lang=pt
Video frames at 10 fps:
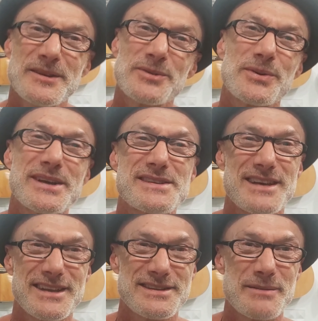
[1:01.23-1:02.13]
Eu estou
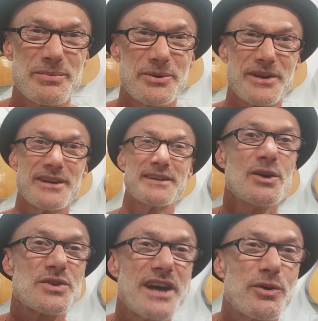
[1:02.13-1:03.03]
cansado desta porra.
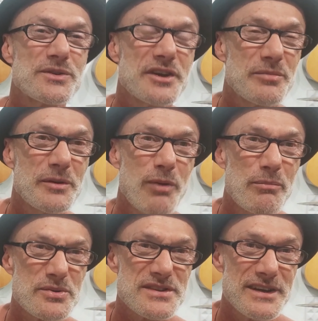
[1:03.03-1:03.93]
Eu já contribuí para o
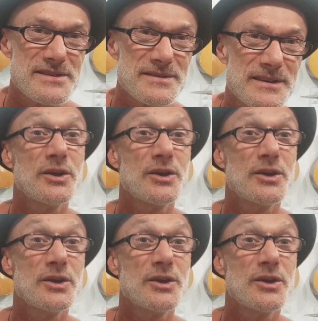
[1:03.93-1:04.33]
processo.